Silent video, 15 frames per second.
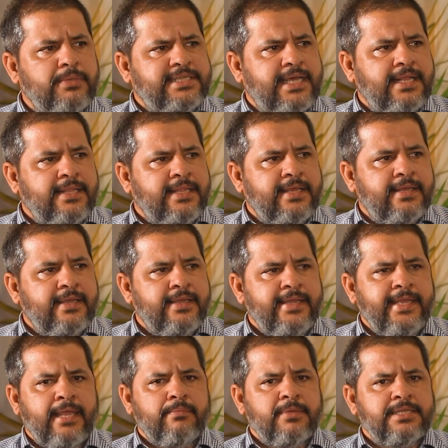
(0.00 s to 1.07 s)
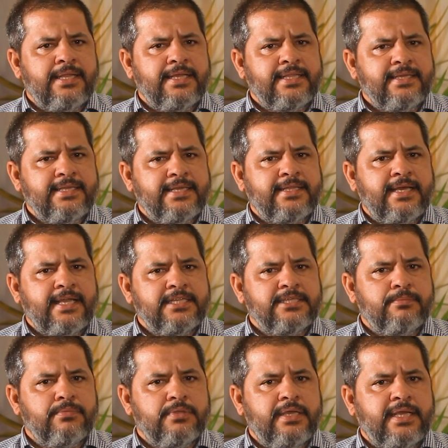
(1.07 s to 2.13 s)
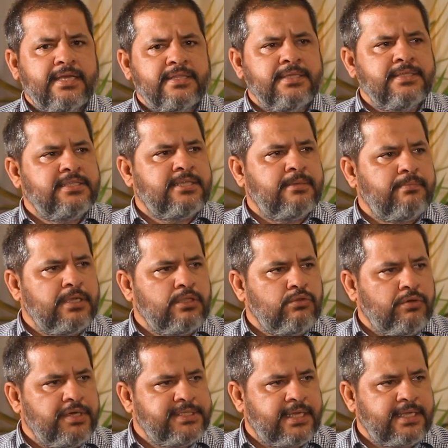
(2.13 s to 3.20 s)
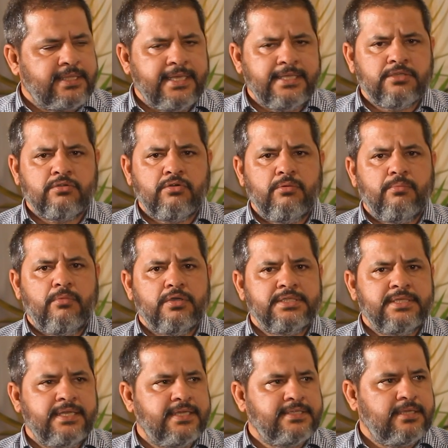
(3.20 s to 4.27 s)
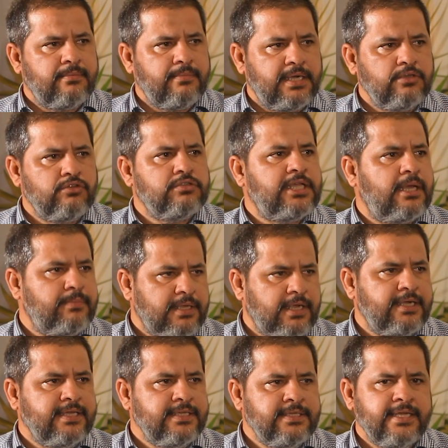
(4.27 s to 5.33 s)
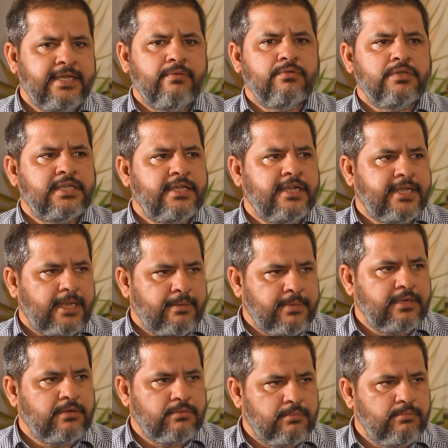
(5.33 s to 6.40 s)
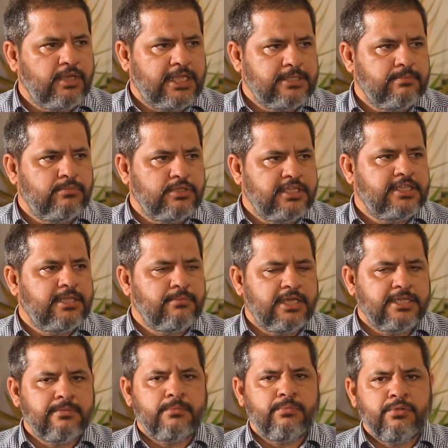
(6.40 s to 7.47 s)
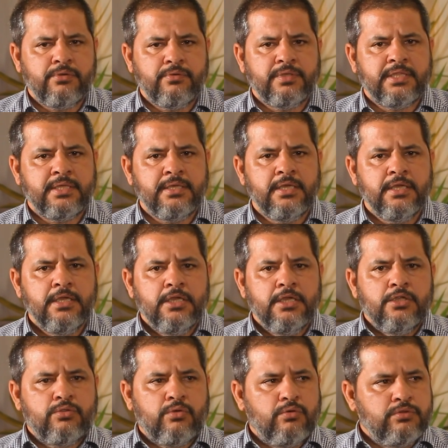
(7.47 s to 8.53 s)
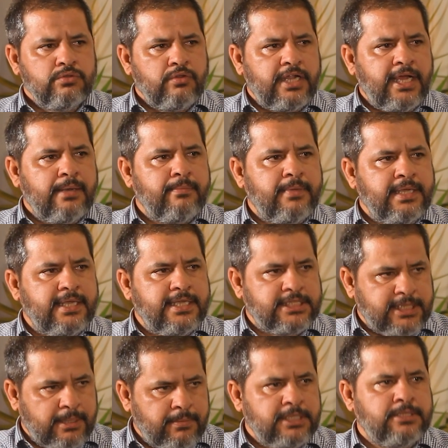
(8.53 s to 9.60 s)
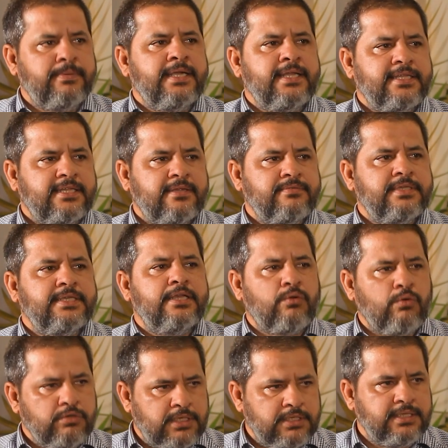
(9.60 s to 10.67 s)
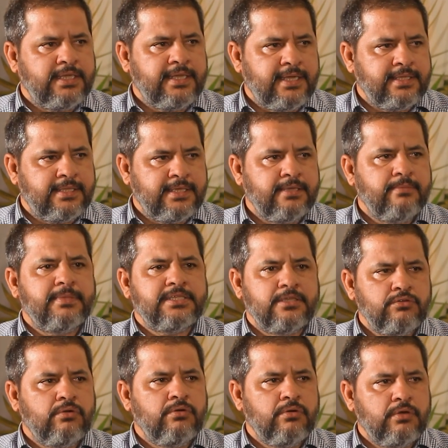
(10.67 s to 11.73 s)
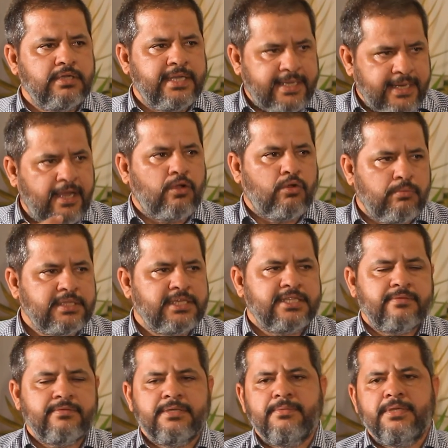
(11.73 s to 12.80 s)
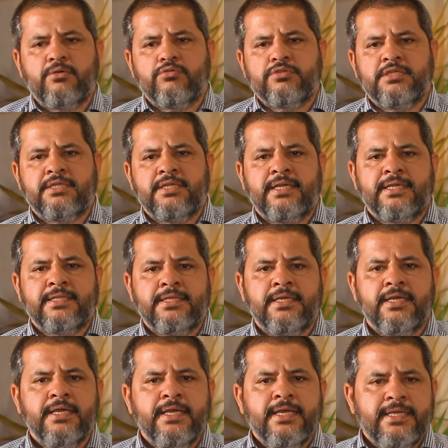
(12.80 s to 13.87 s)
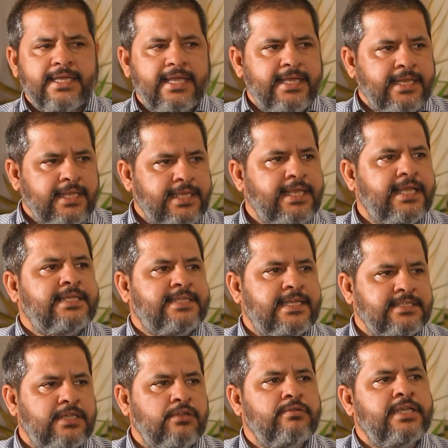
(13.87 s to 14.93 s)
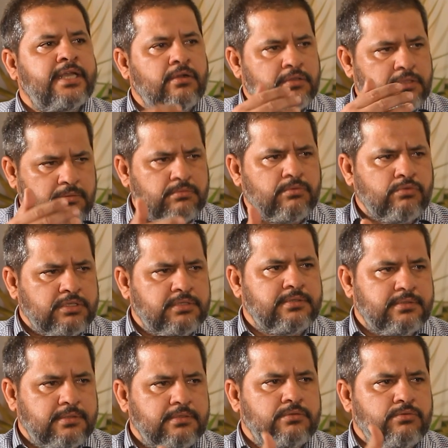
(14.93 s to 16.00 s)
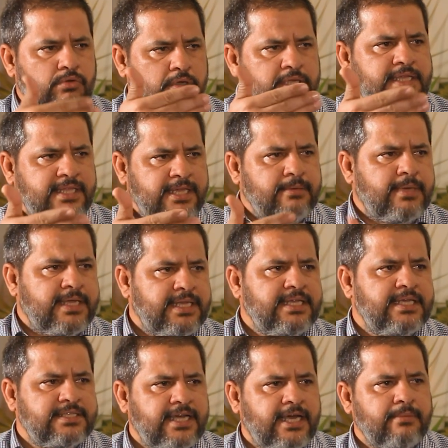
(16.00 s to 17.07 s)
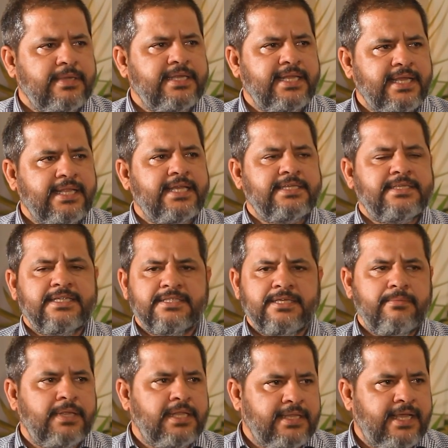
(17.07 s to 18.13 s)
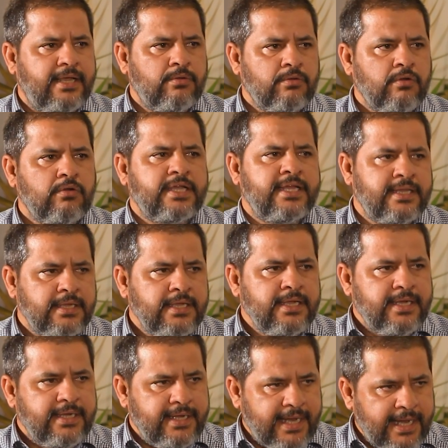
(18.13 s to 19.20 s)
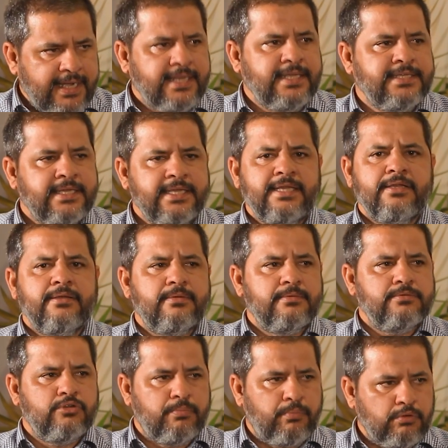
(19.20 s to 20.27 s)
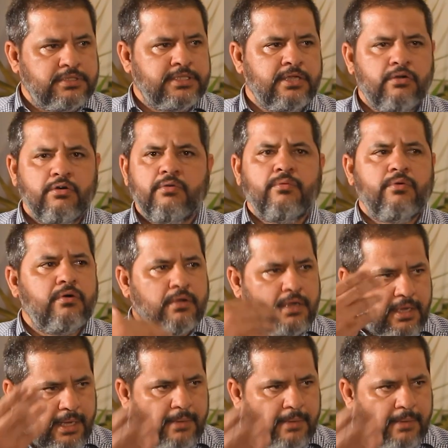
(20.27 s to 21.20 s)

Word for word: मसाइल थे एक मसला था ये था कि जब 31 दिसंबर 2023 को मोहसिन हसन भट्ट जो सबका डी जी है उनकी रिटायरमेंट मुद्दत मुलाजमत पूरी हुई थी तो उस दौरान में इस्टेब्लिशमेंट की तरफ से ये कोशिश की गई थी मसल जो निगरा हुकूमत की तरफ से भी कोशिश की गई थी कि इनकी एक्सटेंशन हो जाए और कुछ दो या तीन महीने या चार महीने के लिए एक्सटेंशन मिल जाए उनको कि नए डी की जो पोस्टिंग हो वो